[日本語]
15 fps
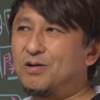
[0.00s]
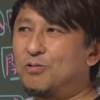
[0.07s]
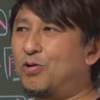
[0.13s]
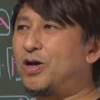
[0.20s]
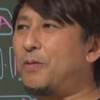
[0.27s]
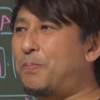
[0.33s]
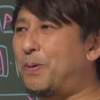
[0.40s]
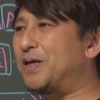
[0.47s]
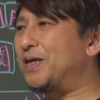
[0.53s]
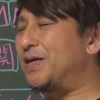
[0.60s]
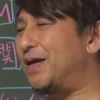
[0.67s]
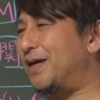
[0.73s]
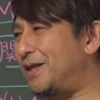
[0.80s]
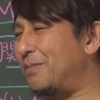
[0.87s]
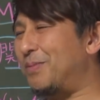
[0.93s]
これがやっぱり
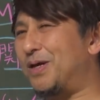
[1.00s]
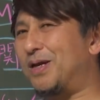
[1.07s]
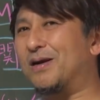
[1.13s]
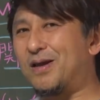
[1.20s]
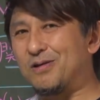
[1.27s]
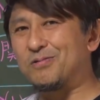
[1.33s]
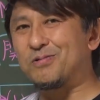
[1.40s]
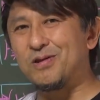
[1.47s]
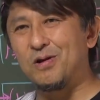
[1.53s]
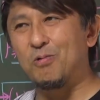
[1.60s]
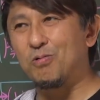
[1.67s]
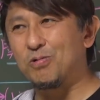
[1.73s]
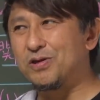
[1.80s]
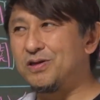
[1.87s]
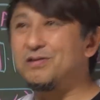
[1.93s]
家で見られるっていうのは
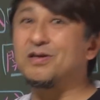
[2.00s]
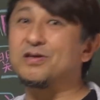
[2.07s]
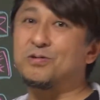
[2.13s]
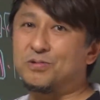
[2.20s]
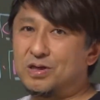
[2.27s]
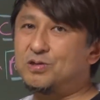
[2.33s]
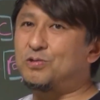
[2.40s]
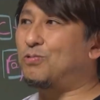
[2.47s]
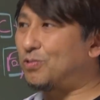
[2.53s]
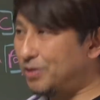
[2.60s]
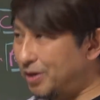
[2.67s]
大きいんでしょうね。そこ